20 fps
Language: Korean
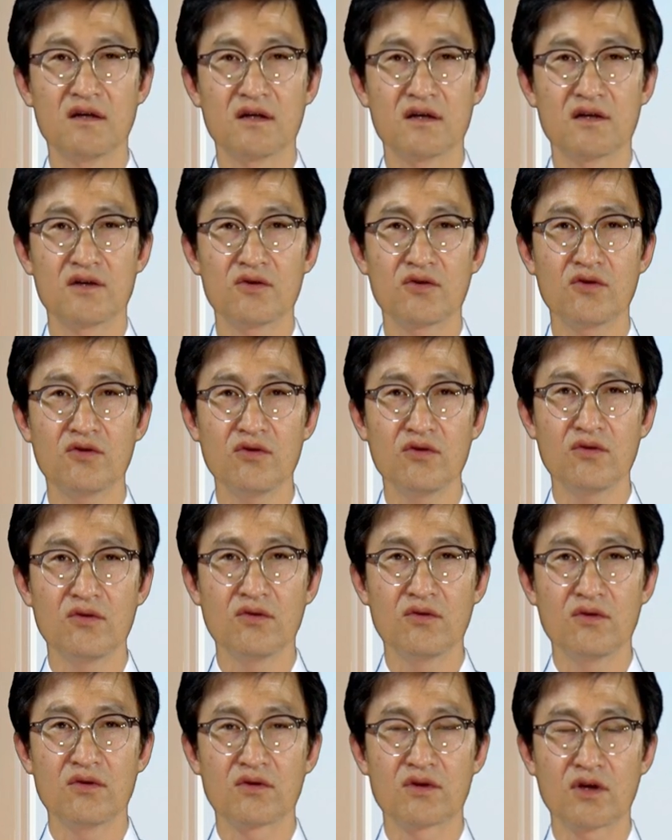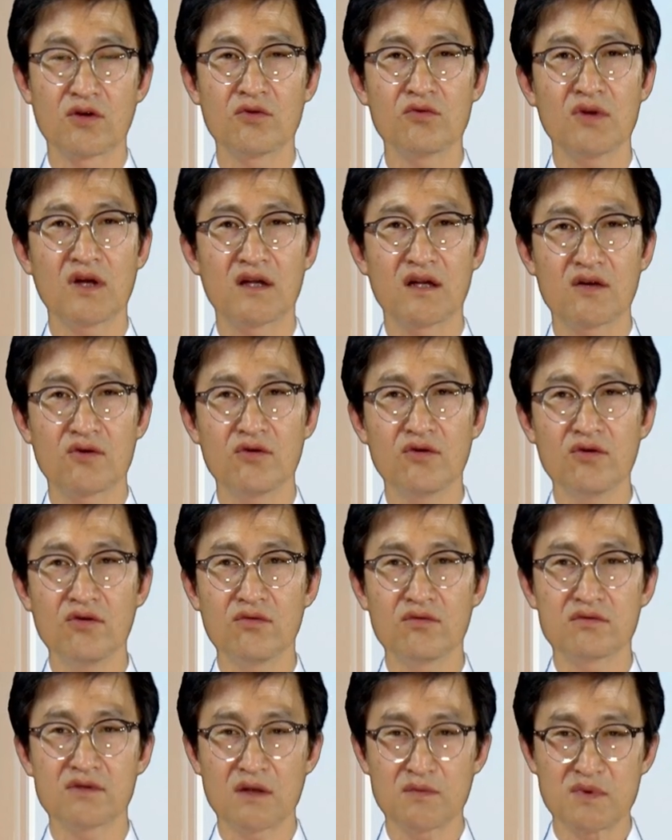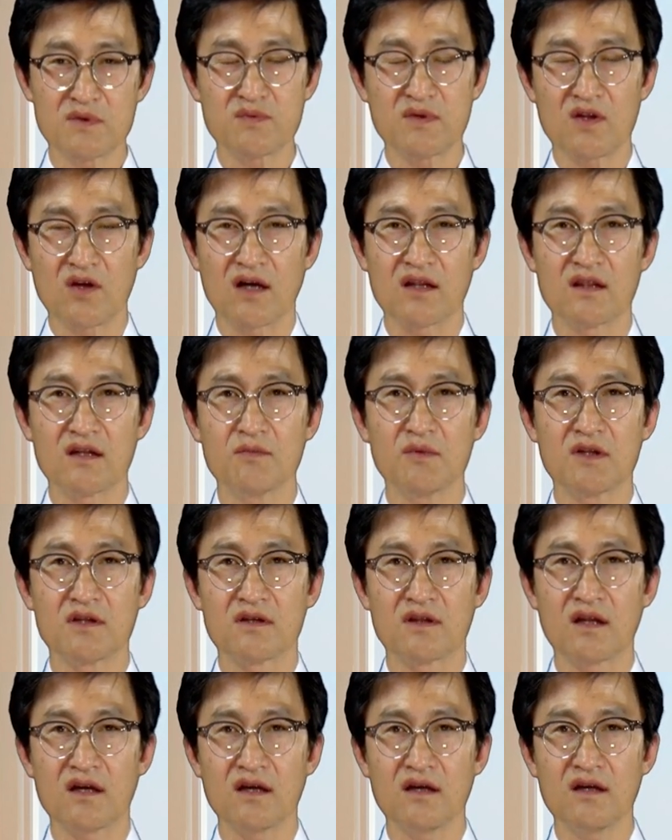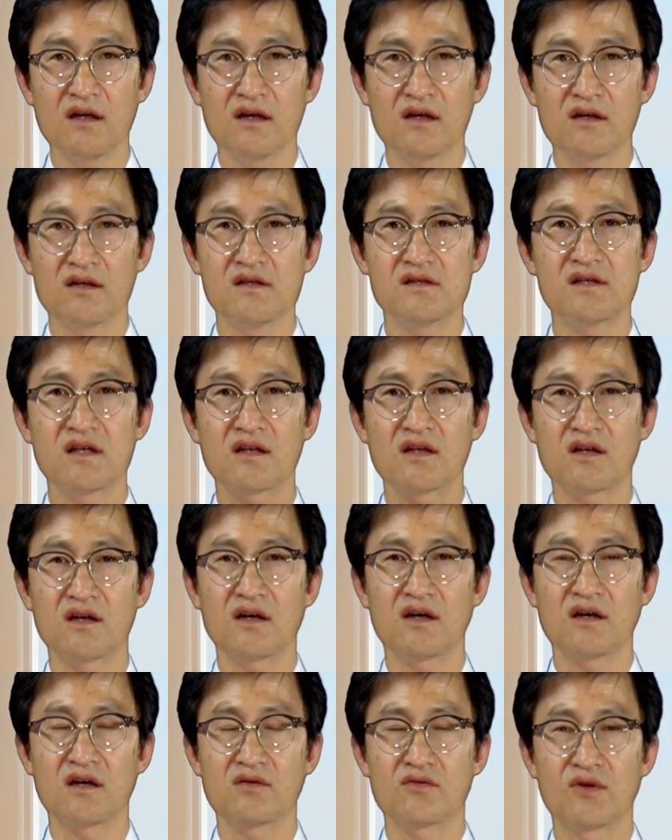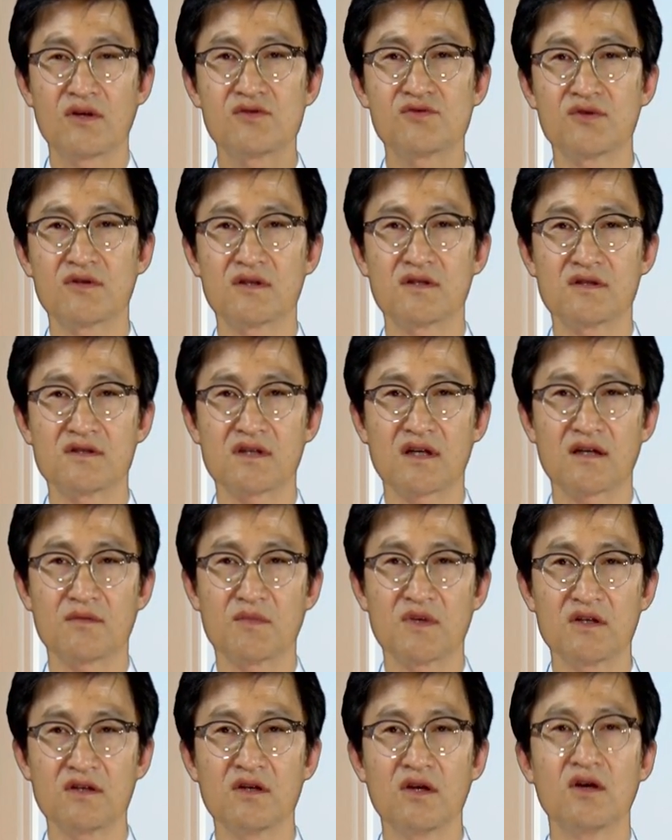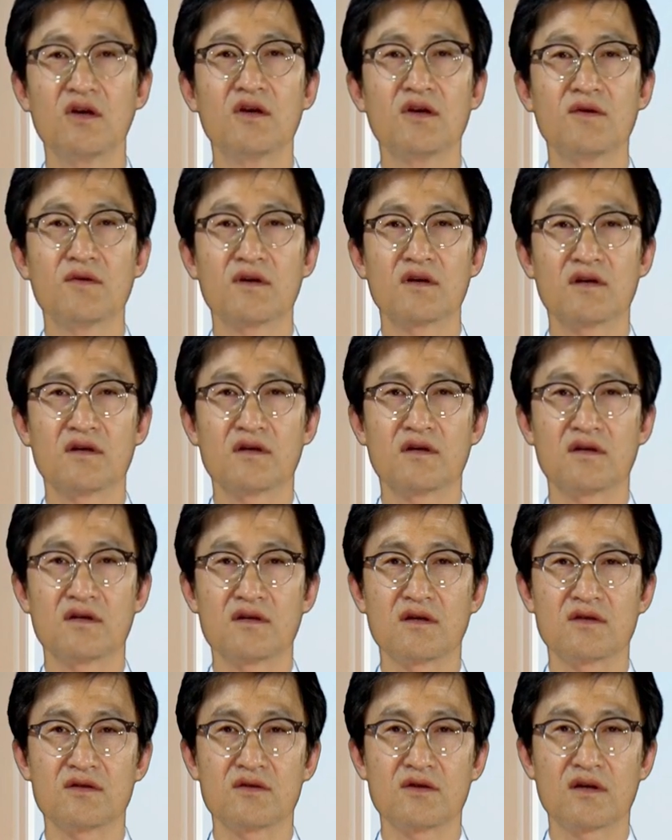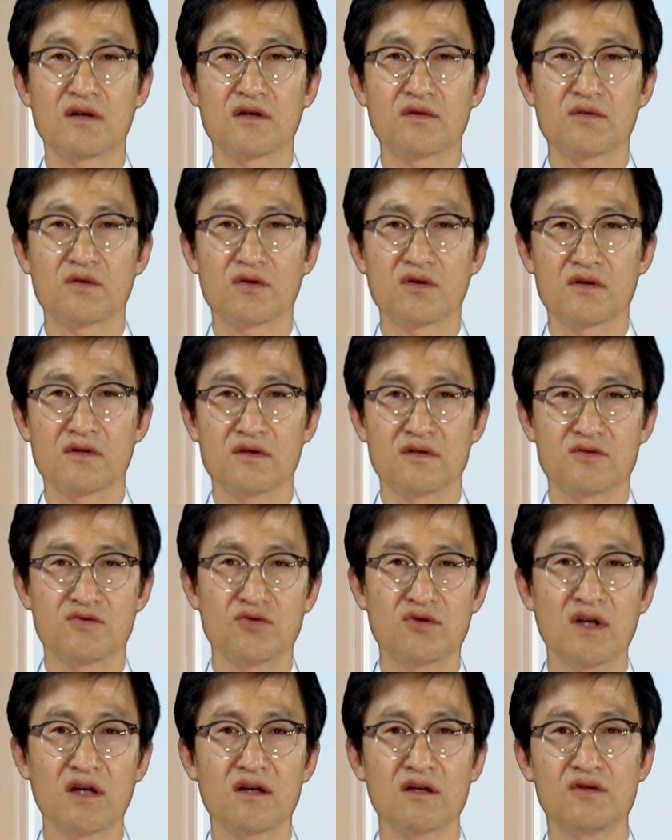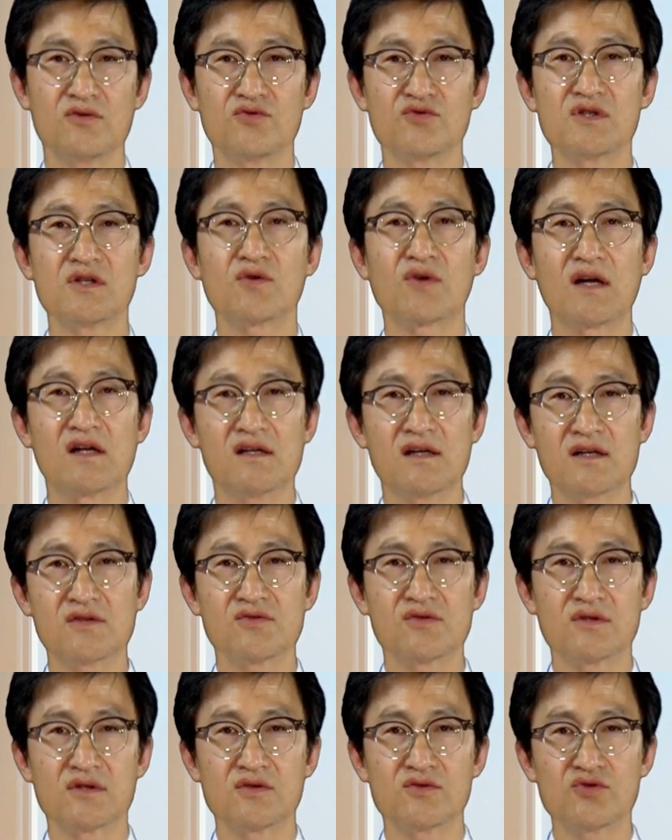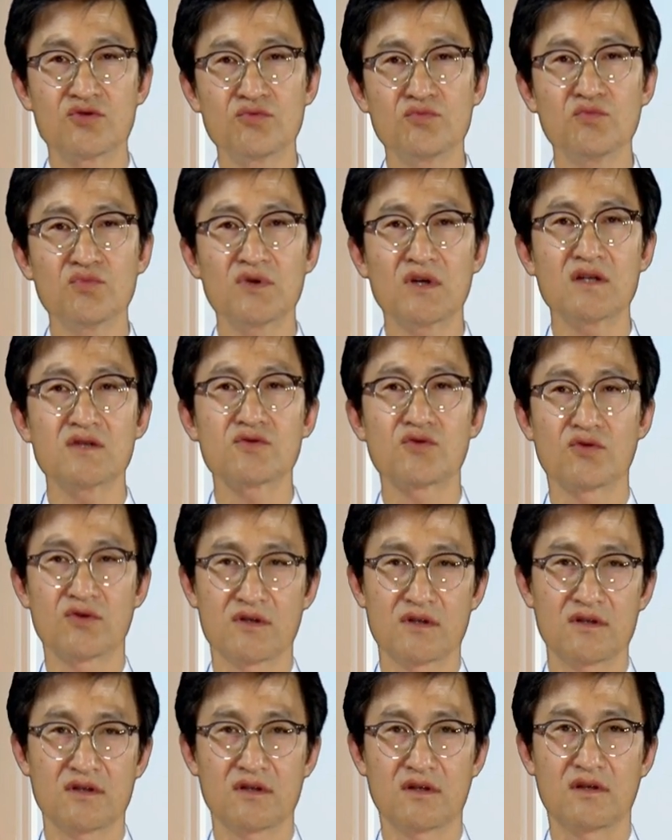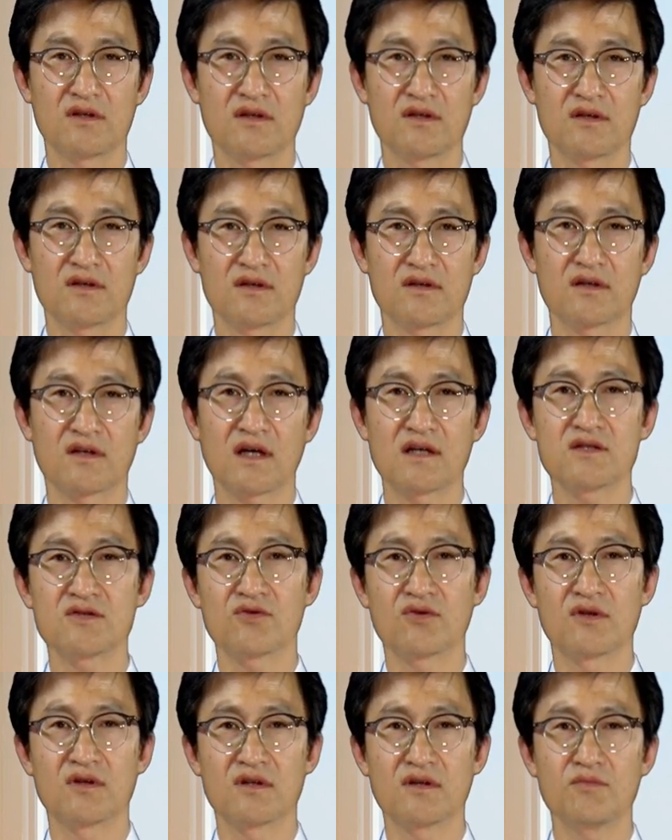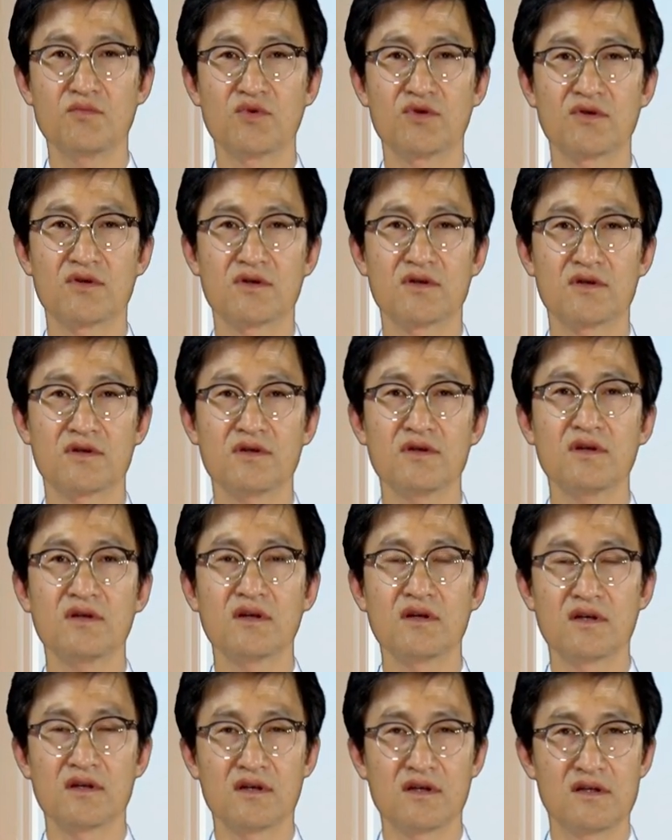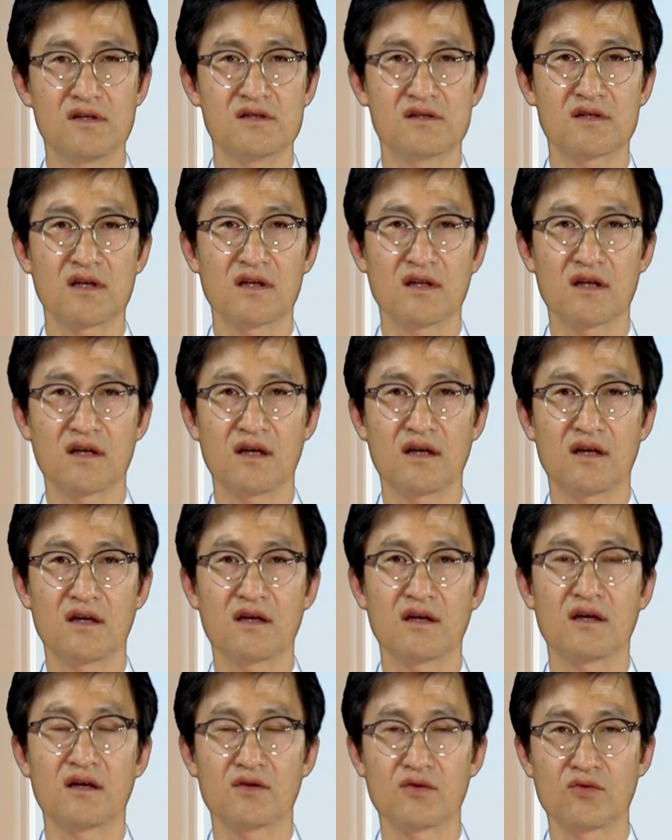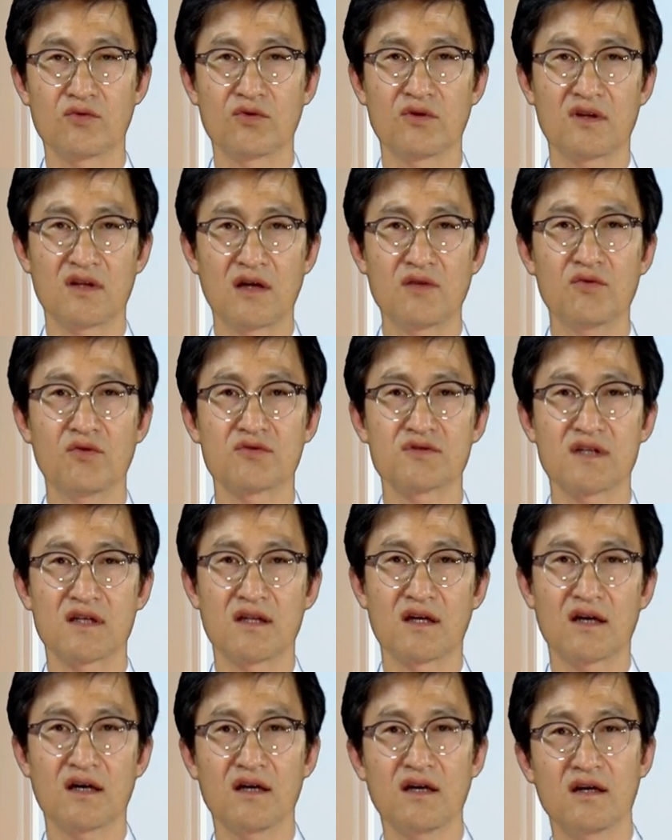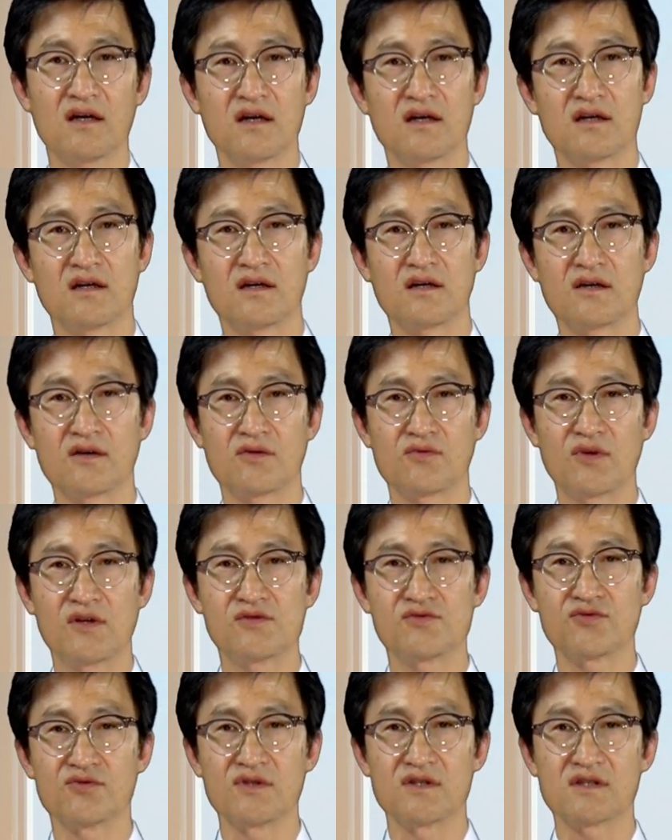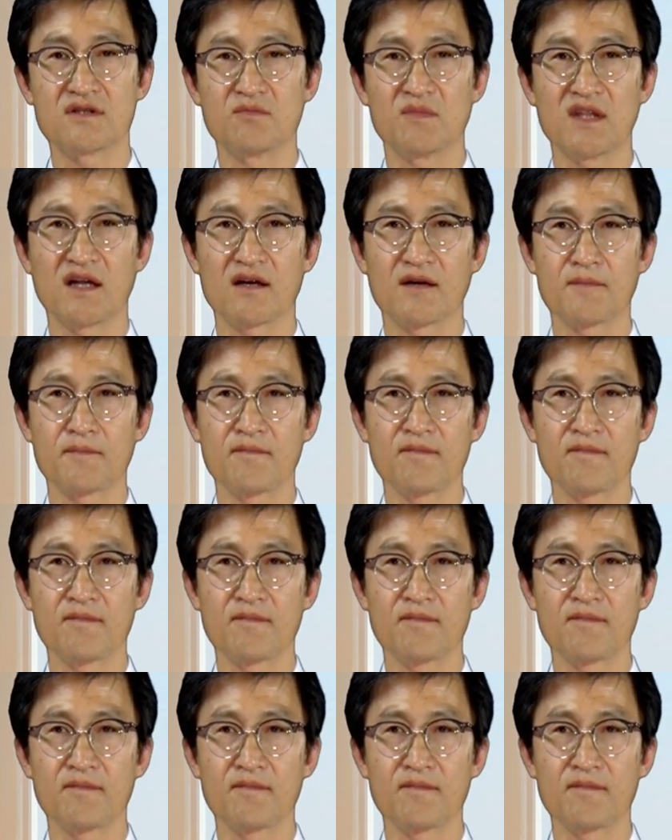그리고 결혼도 안 하고 30세도 안 넘었는데 1세대가 될 수 있는 사람들은 어, 그 주택을 유지 관리할 수 있는 충분한 소득을 어, 가지고 있는 분들은 1세대 예, 단독 세대가 아, 될수 있습니다.